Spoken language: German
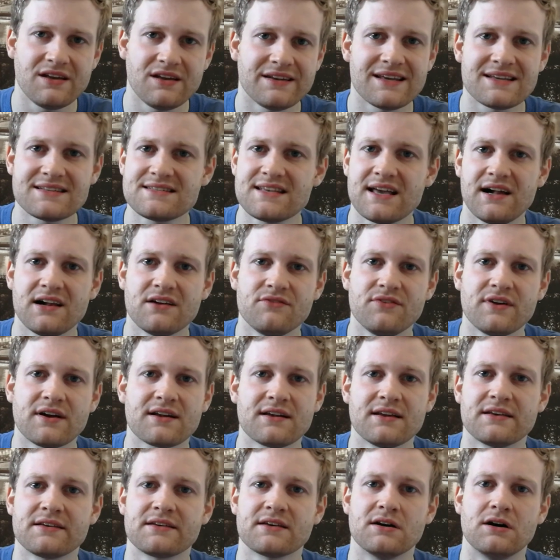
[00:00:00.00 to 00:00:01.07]
dass sie halt
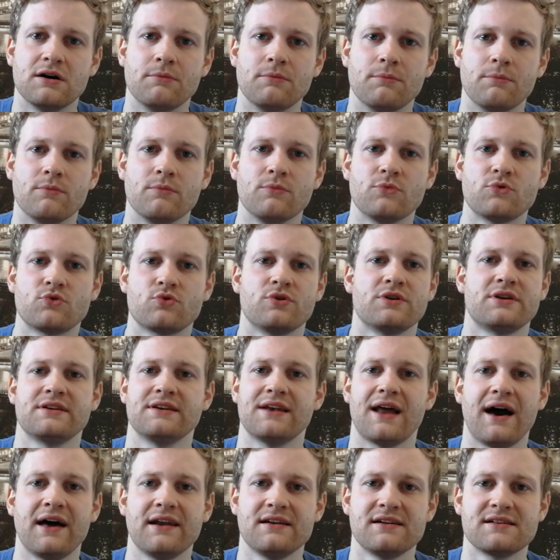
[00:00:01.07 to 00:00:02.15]
wirklich ähm, durch
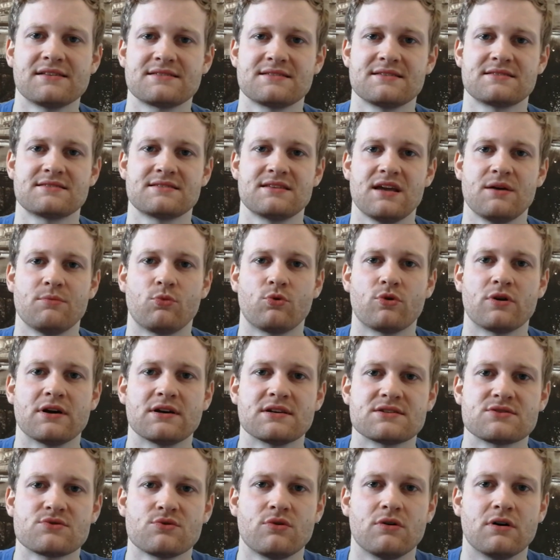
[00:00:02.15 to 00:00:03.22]
ein Handelssystem
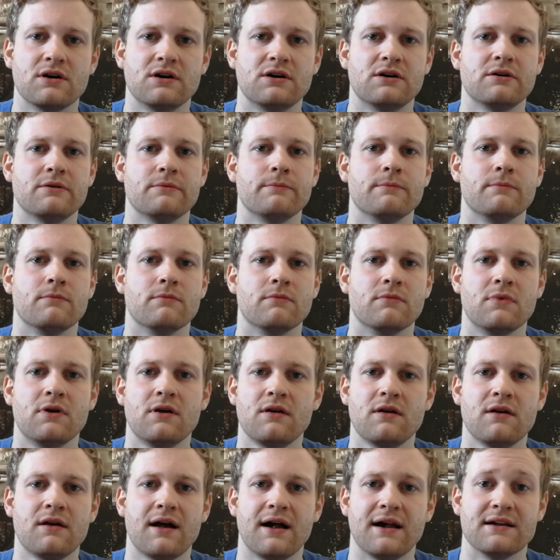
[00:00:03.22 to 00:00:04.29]
oder so ähm,
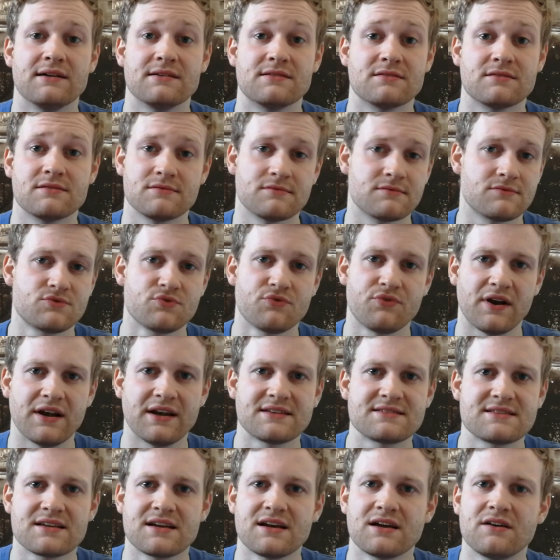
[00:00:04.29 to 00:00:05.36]
halt
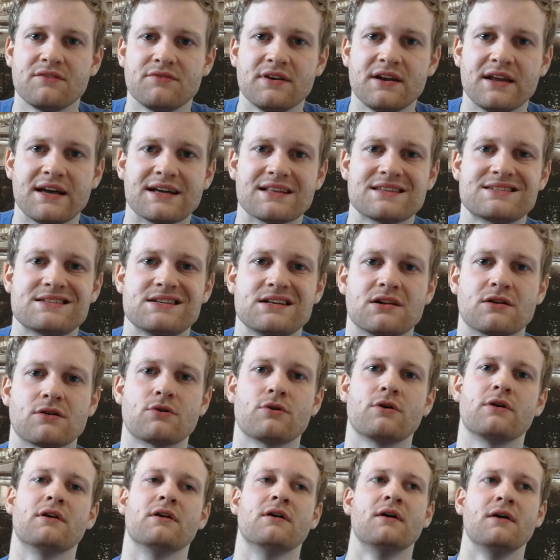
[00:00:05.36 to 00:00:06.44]
zuverlässige Gewinne erzielen
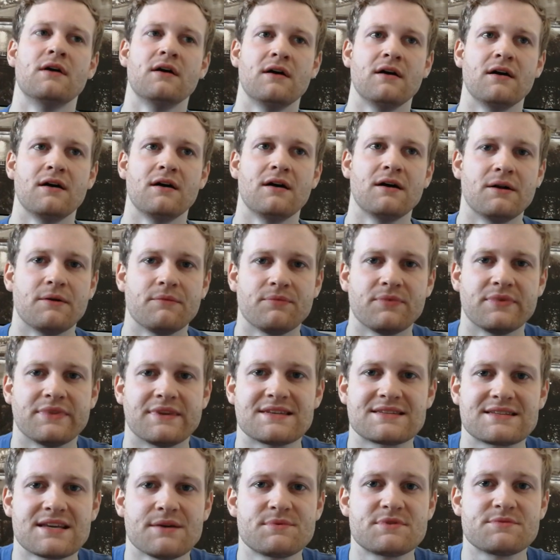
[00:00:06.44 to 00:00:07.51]
können.
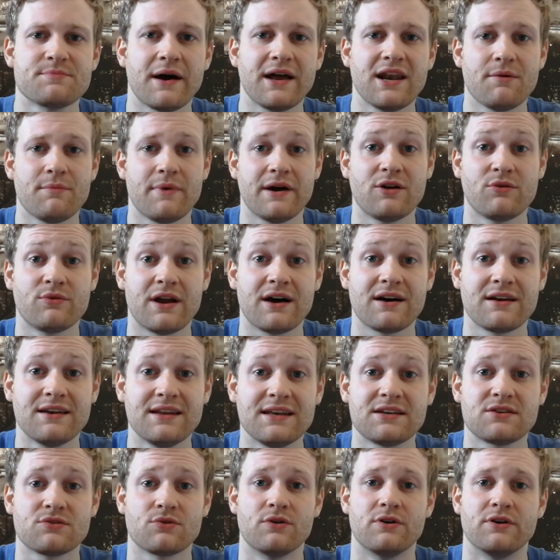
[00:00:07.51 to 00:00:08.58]
Das gibt es meiner Meinung nach
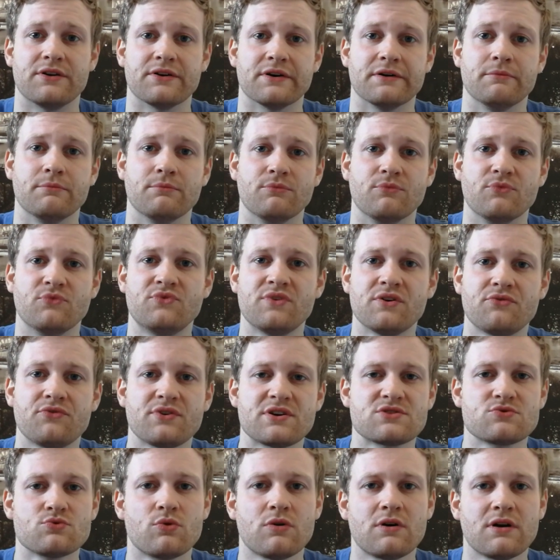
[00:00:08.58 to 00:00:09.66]
nicht und ähm, wir
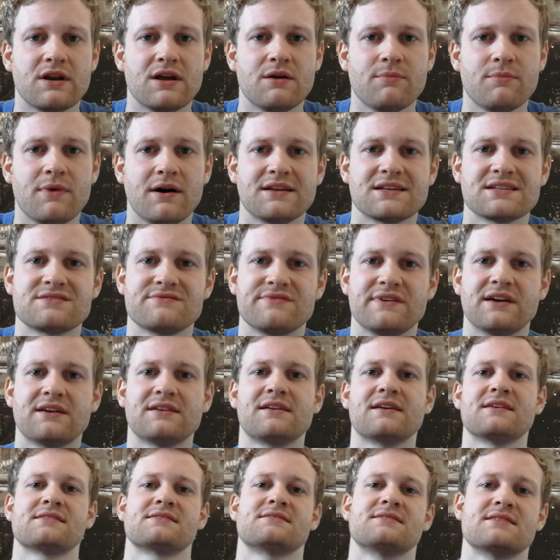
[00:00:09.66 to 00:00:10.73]
versuchen immer deswegen,
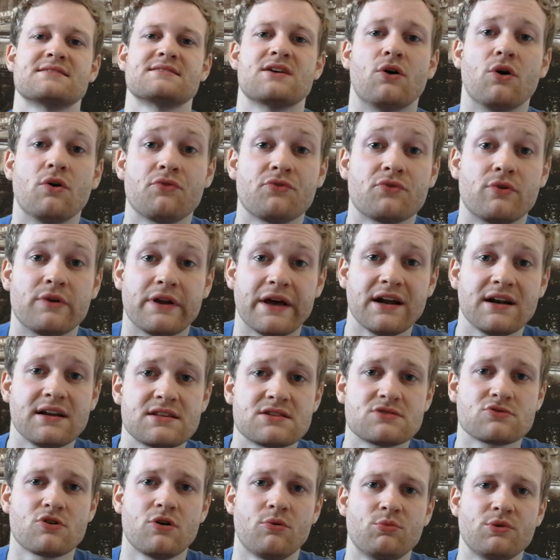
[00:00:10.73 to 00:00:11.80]
das sehr, sehr offen und
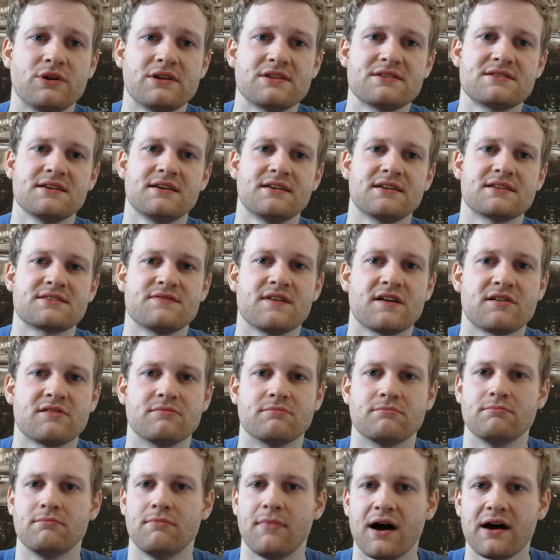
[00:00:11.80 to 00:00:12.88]
ehrlich zu kommunizieren.
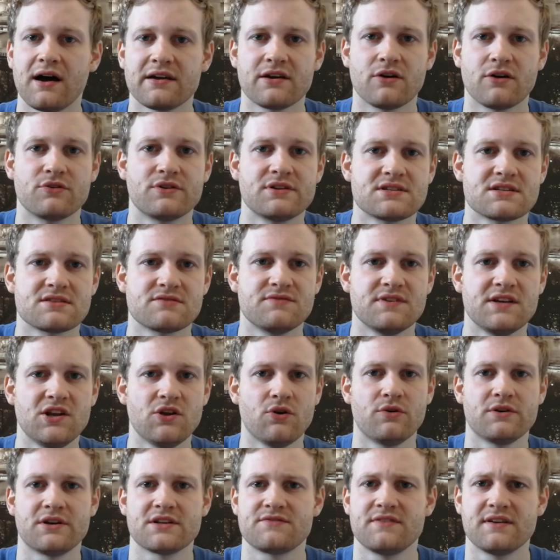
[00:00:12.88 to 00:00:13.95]
Deswegen mache ich auch dieses
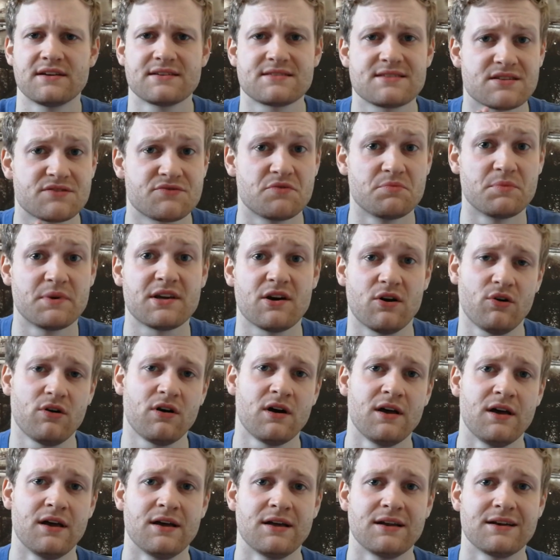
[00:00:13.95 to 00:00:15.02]
Video und deswegen ist es für mich
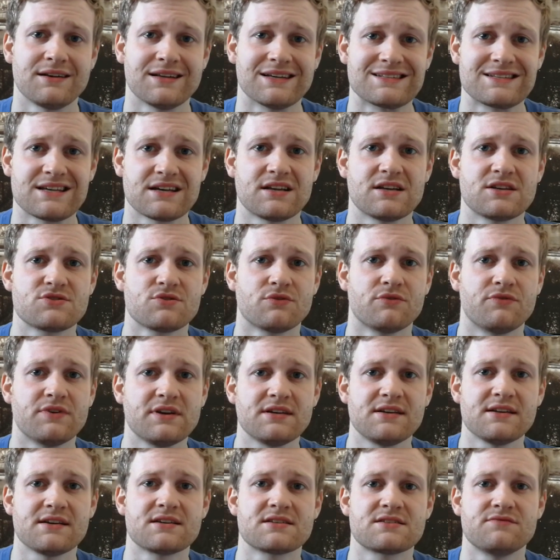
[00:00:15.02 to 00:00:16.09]
auch tatsächlich so ein
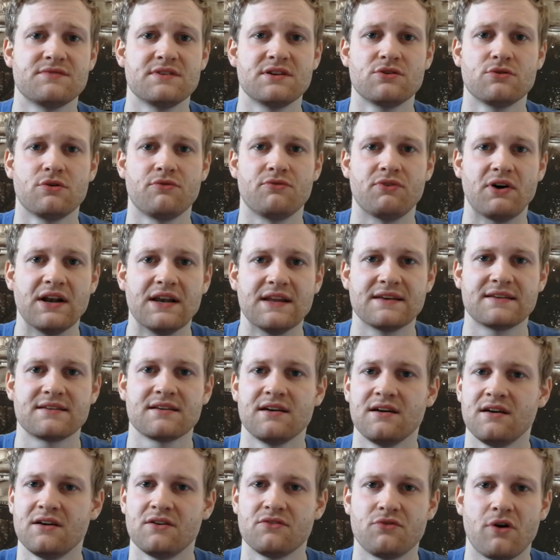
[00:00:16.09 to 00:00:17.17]
wichtiges Video, weil
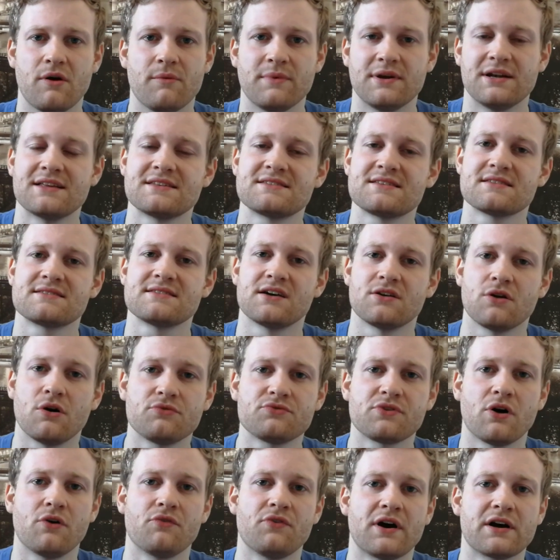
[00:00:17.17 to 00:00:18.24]
ich vor allem in letzter Zeit
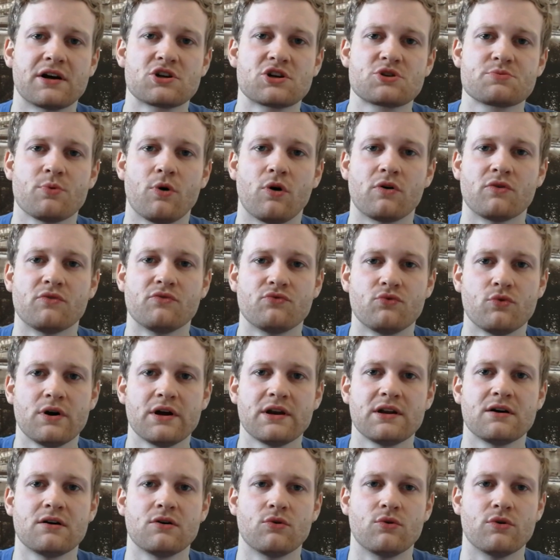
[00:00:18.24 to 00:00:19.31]
oft darauf angesprochen
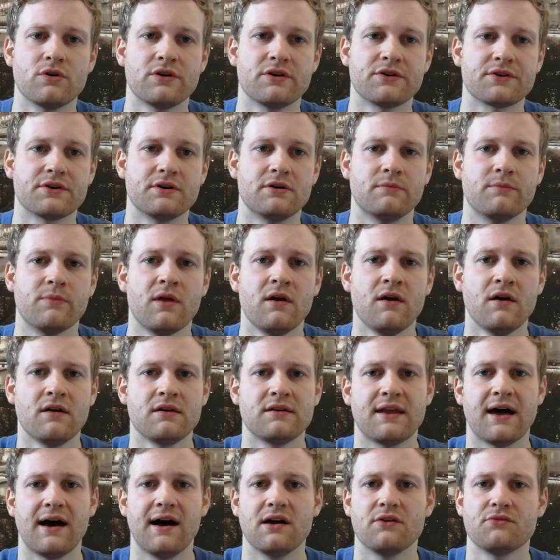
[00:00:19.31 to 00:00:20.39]
wurde und ähm,
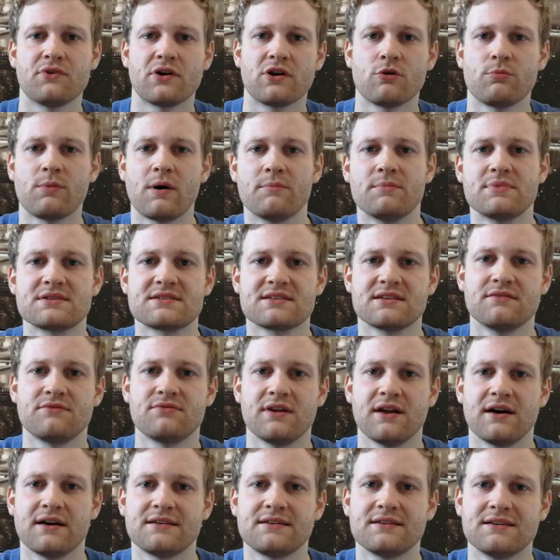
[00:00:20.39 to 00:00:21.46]
da einfach nochmal ein bisschen
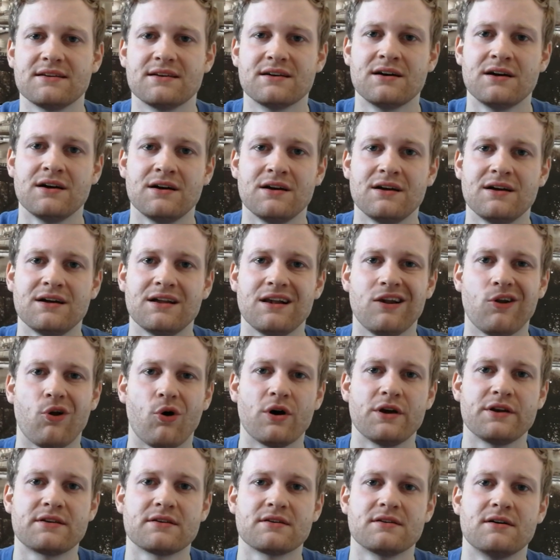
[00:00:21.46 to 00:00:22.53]
vielleicht die
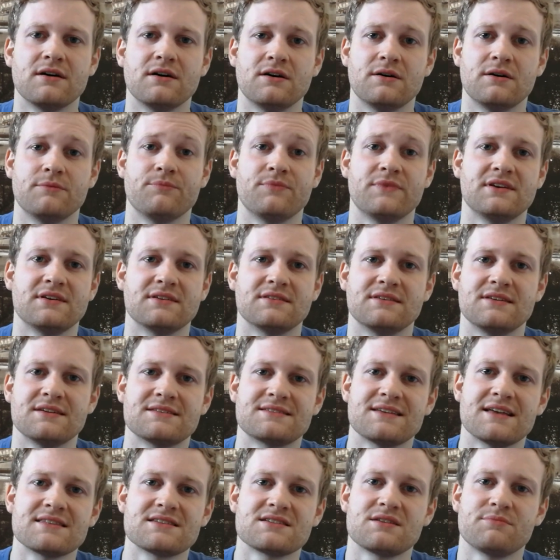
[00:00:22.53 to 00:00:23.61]
Leute, ähm, die, die
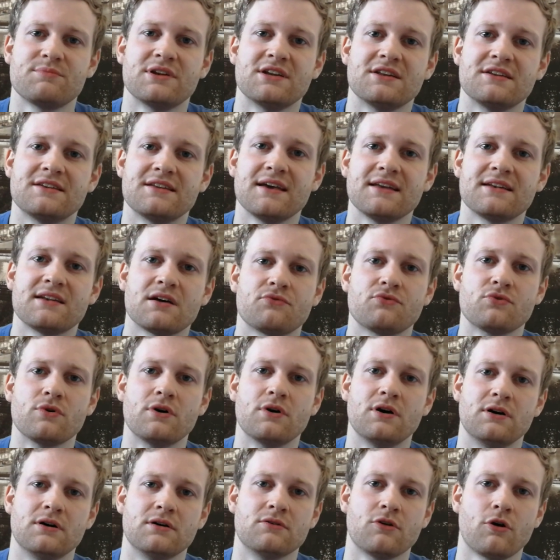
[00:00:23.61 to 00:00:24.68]
Sensibilität
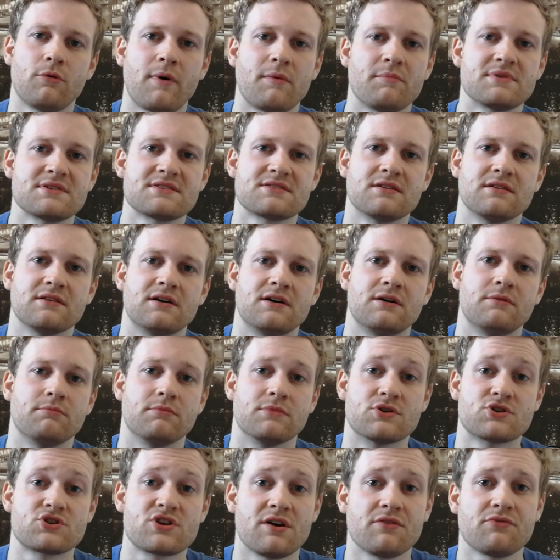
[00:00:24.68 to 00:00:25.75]
dafür nochmal ein bisschen
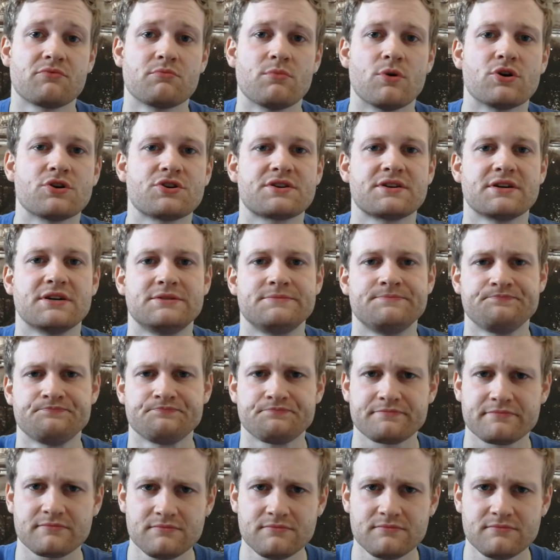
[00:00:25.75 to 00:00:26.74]
ähm, schaffen möchte,